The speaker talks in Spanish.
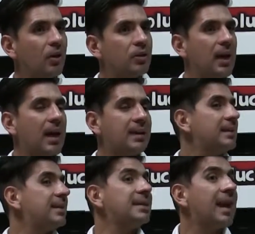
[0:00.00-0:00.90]
O sea,
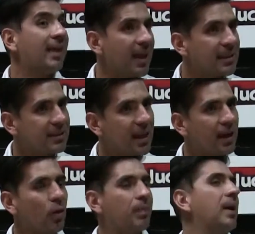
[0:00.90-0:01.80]
artistas de la
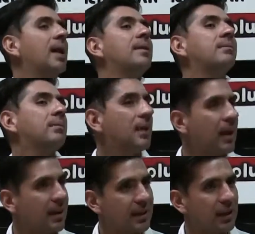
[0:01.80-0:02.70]
danza que operan
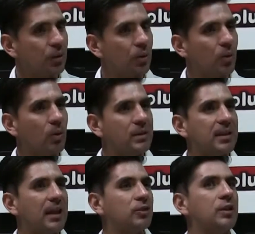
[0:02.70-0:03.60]
haciendo
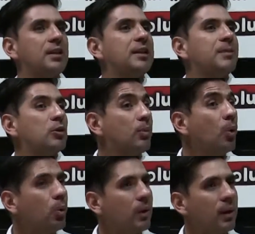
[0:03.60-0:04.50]
instalaciones en espacio
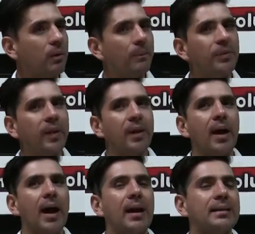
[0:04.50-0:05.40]
público,
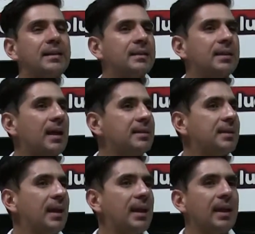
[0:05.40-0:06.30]
artistas
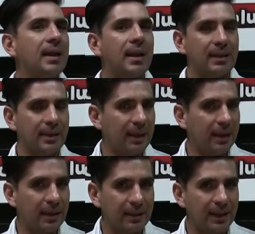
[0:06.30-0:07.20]
de, la,
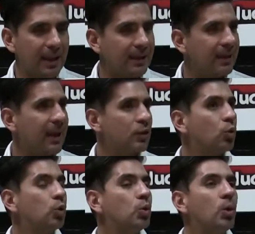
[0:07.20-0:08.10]
de, la,
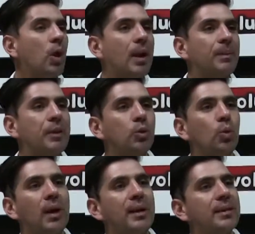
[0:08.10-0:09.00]
escultura o de la
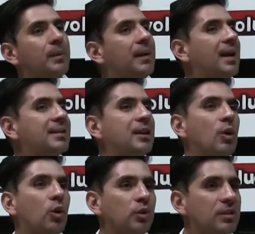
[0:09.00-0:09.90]
pintura que terminan
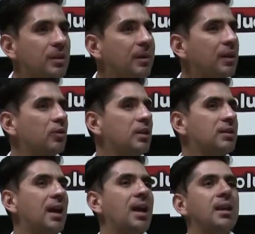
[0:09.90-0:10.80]
haciendo acontecimientos
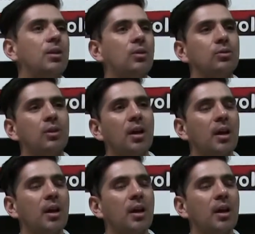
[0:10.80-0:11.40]
escénicos,